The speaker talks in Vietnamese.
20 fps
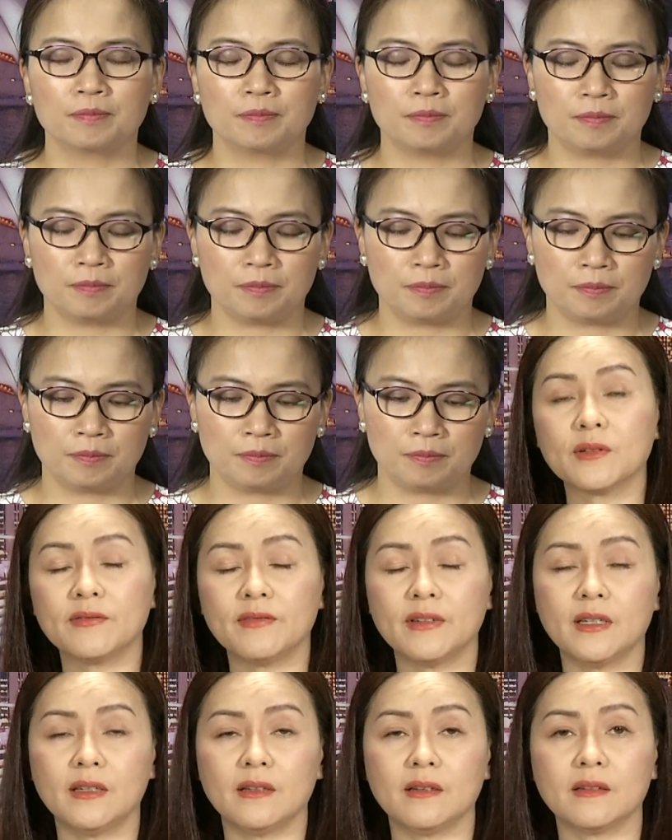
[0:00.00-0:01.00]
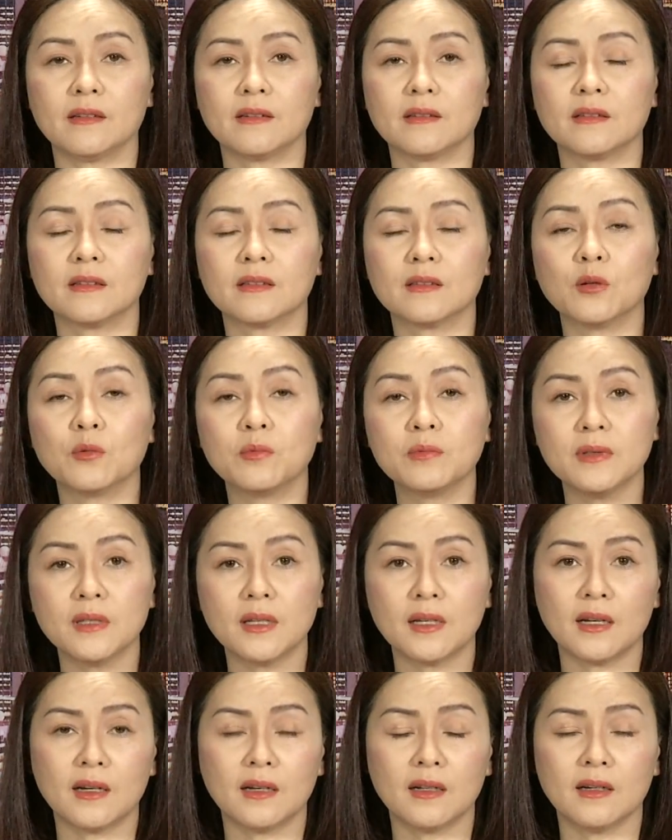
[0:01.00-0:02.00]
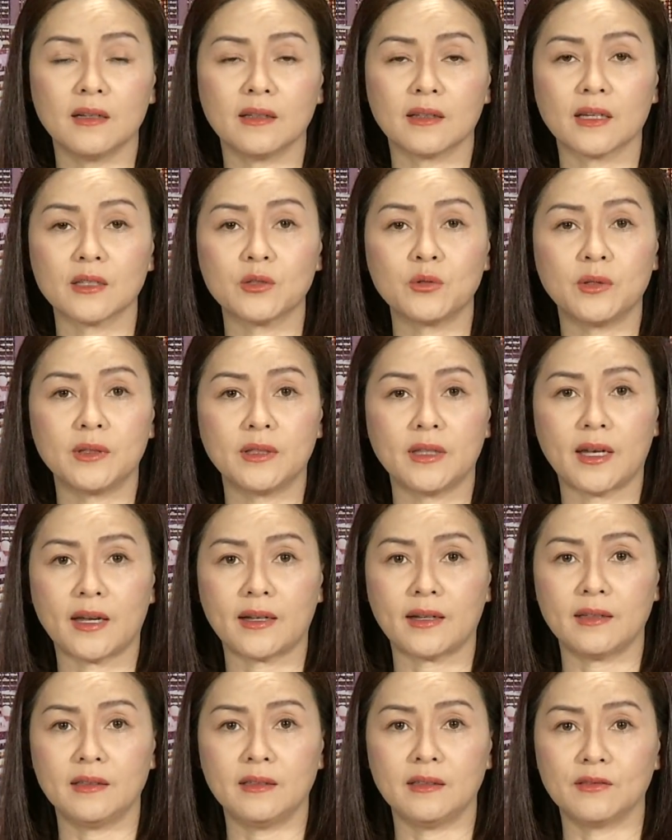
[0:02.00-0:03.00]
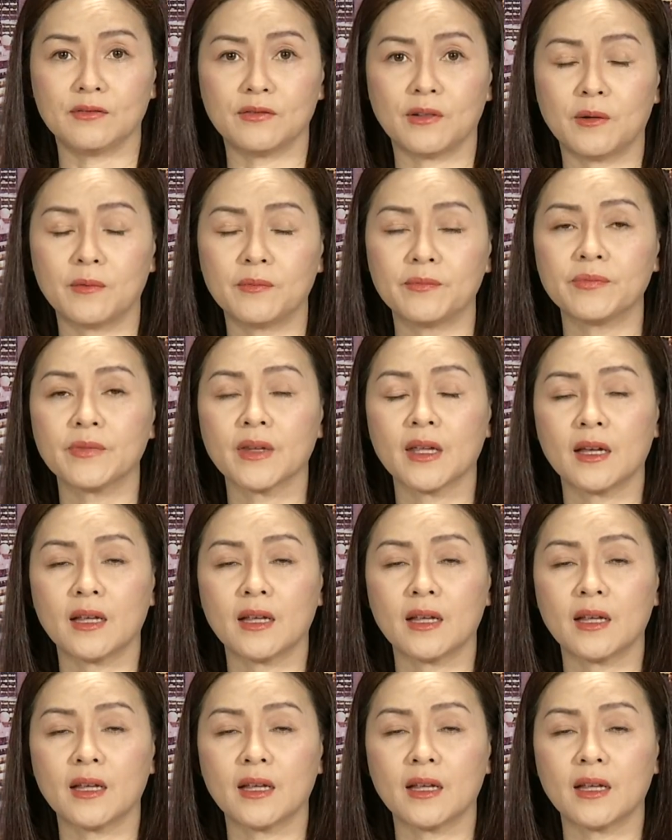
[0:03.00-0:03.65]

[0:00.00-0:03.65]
Vâng, thưa quý vị, đúng như là lời các chuyên gia đã dự phóng